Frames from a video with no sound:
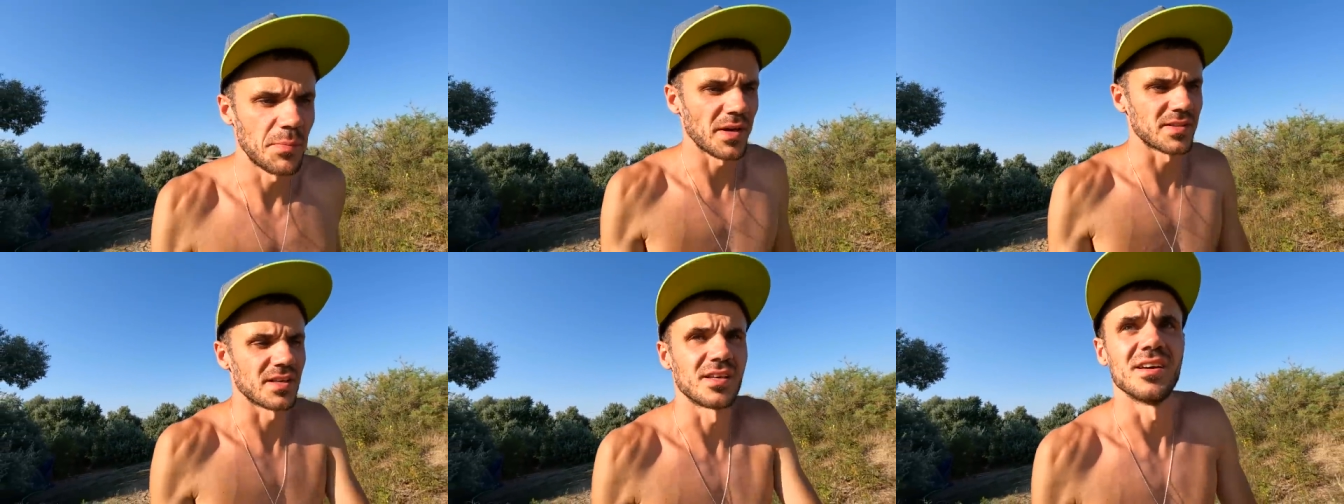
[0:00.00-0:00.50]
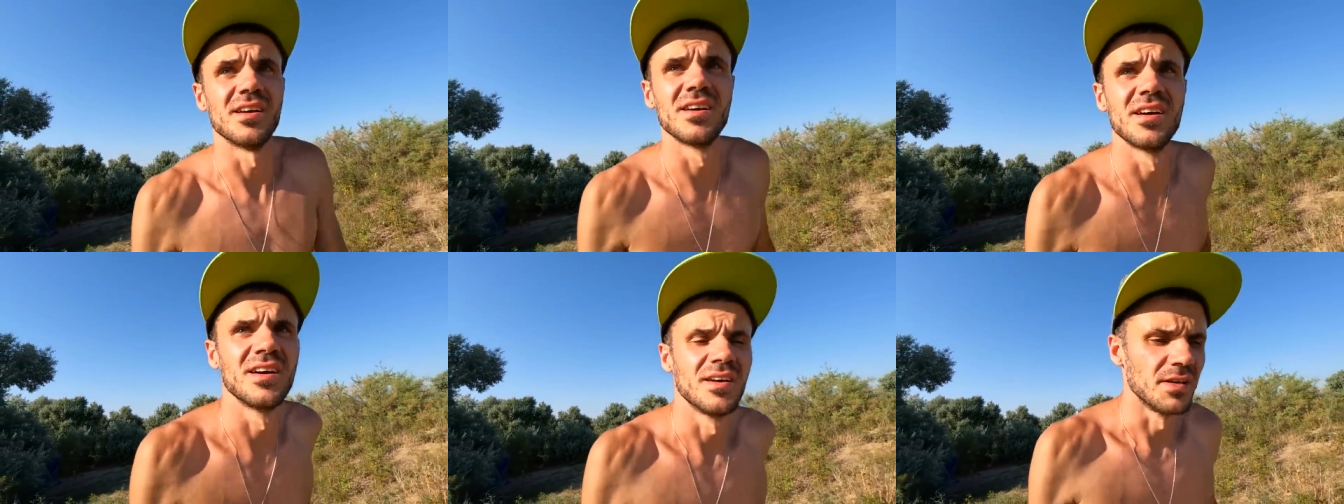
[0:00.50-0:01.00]
Типа, опять-таки,
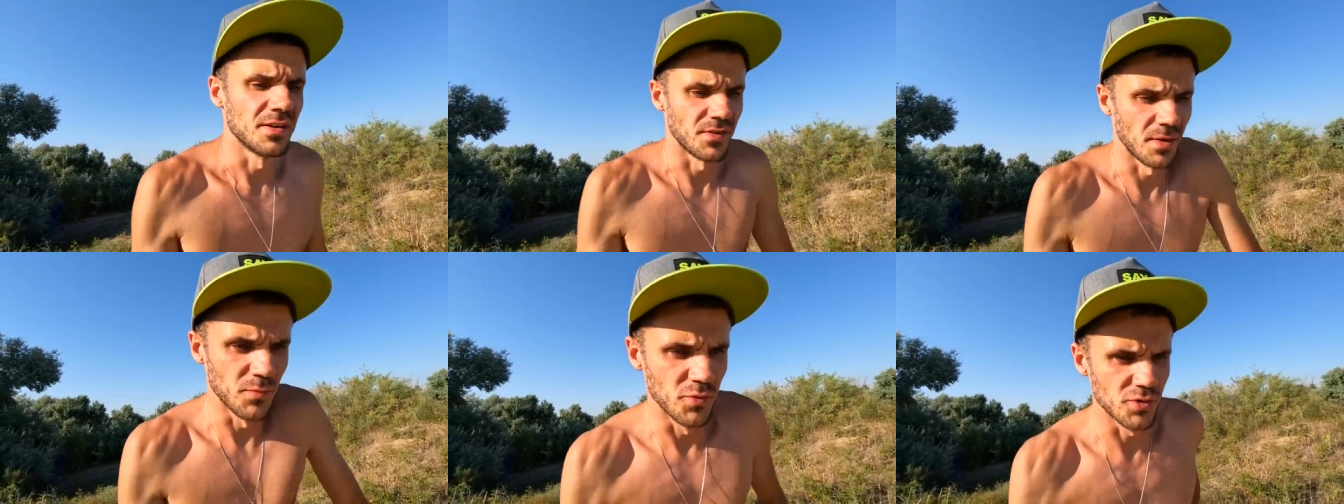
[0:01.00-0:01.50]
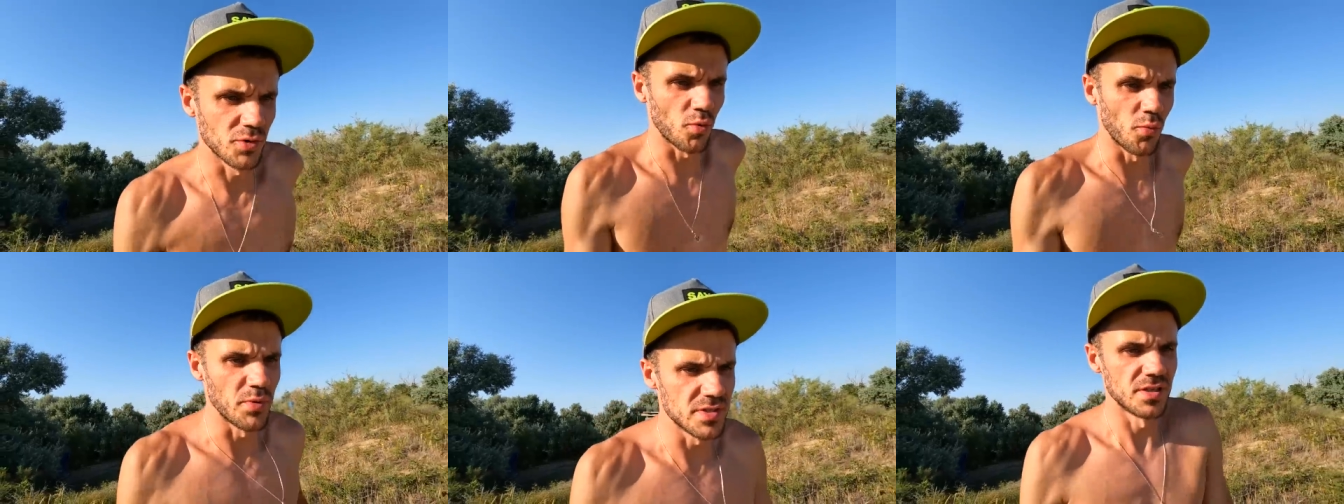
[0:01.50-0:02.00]
нам нужно
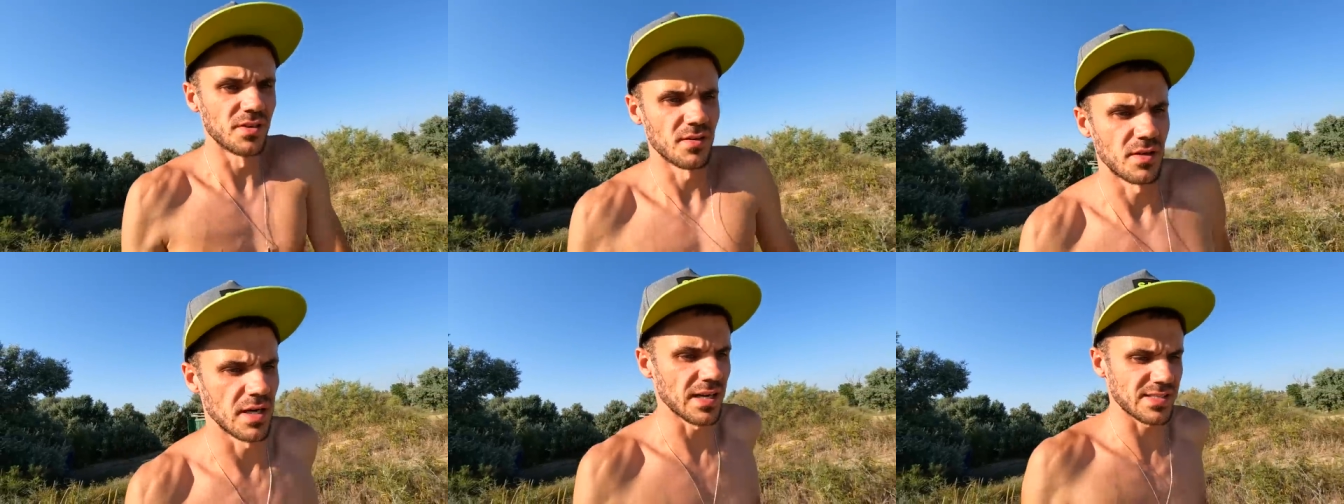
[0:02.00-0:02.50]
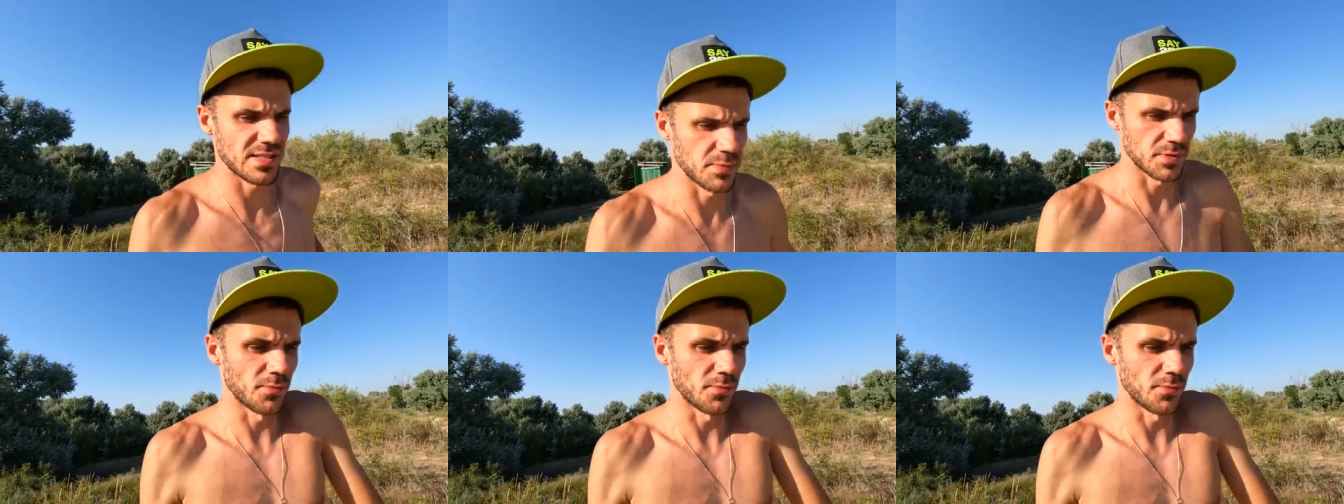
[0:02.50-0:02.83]
купить газ,